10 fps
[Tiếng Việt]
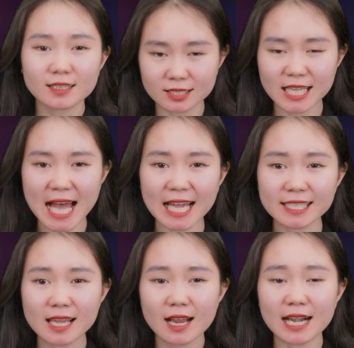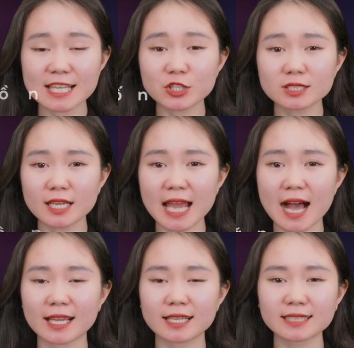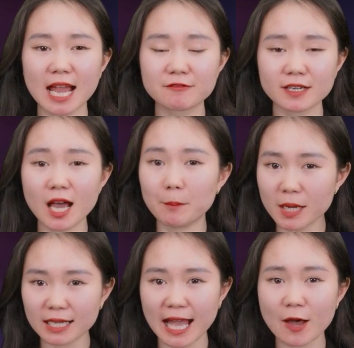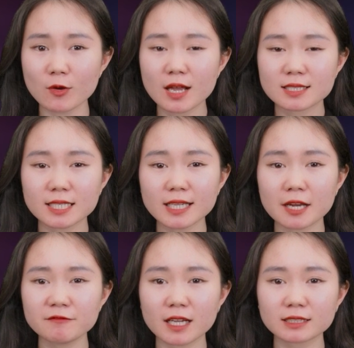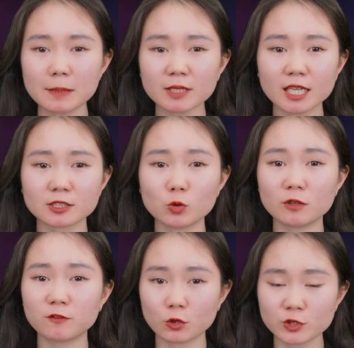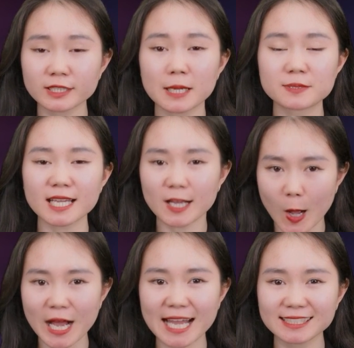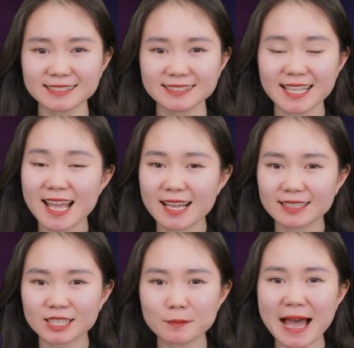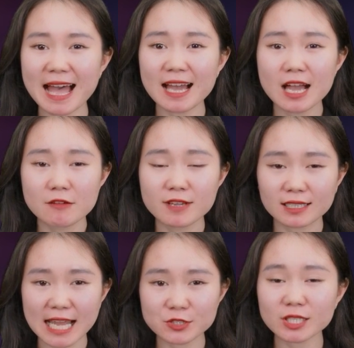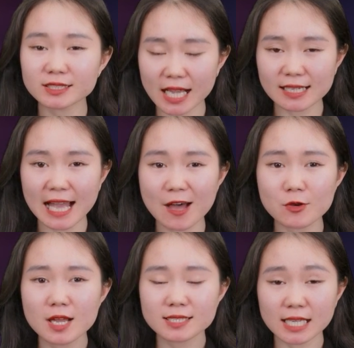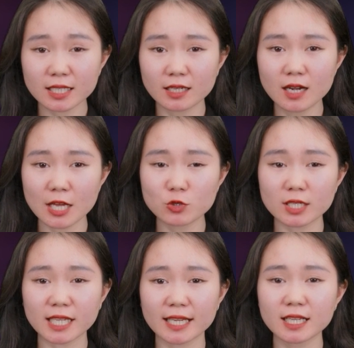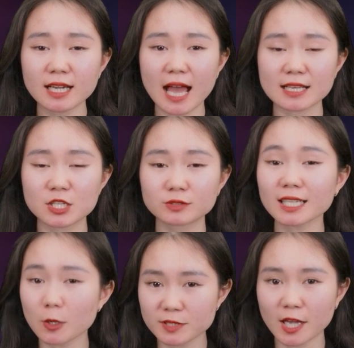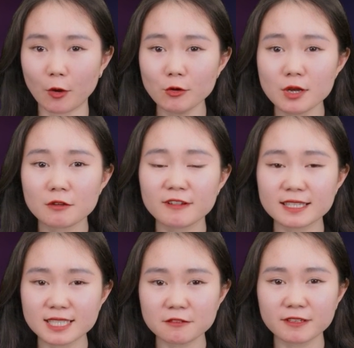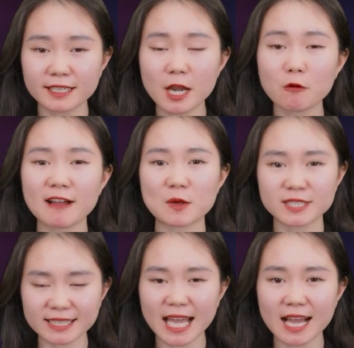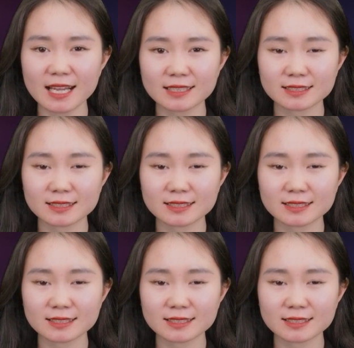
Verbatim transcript: Thứ hai, lãi suất ngân hàng hiện tại vẫn ở mức cao, dẫn đến việc tiếp cận nguồn vốn doanh nghiệp sẽ khó khăn. Thứ ba, việc lãi suất tăng cao sẽ khiến lợi nhuận ngành ngân hàng chịu tác động xấu vì chi phí đầu vào sẽ tăng.